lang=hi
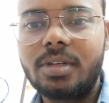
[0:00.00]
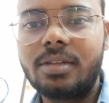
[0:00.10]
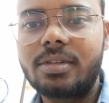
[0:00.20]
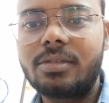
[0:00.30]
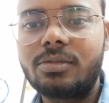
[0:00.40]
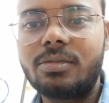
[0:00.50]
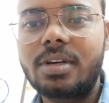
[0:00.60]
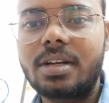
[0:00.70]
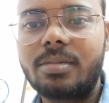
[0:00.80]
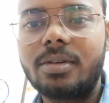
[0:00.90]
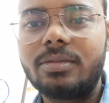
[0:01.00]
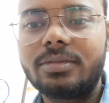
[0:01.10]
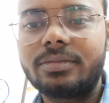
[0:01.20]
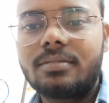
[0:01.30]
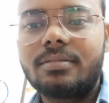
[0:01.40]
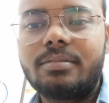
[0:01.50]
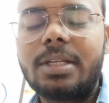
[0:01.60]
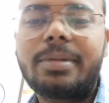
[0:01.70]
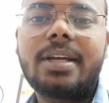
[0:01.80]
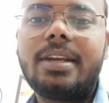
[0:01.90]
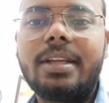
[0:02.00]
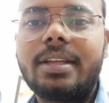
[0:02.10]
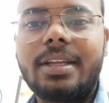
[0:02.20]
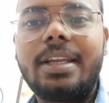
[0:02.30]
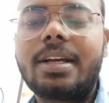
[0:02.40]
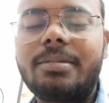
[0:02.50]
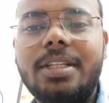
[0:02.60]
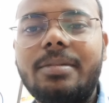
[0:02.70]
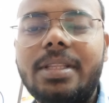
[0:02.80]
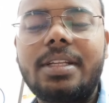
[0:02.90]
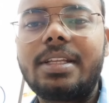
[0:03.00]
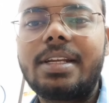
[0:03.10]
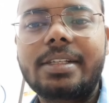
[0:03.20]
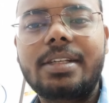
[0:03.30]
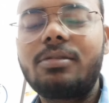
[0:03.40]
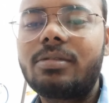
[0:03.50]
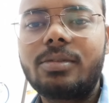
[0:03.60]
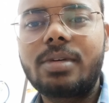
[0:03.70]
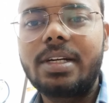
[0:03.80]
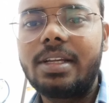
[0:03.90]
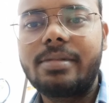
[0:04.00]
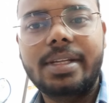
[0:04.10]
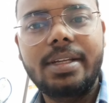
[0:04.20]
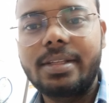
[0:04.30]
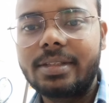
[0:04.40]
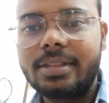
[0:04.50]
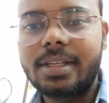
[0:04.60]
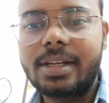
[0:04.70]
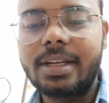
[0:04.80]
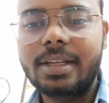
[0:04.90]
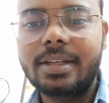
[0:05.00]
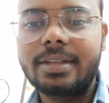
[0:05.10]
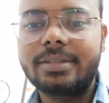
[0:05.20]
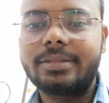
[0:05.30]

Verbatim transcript: टेंशन से छुटकारा पाओ फिर फाइनली एक हफ्ते से पंद्रह दिन लगेंगे उसमें तुम्हारा डी एल बन के चला आएगा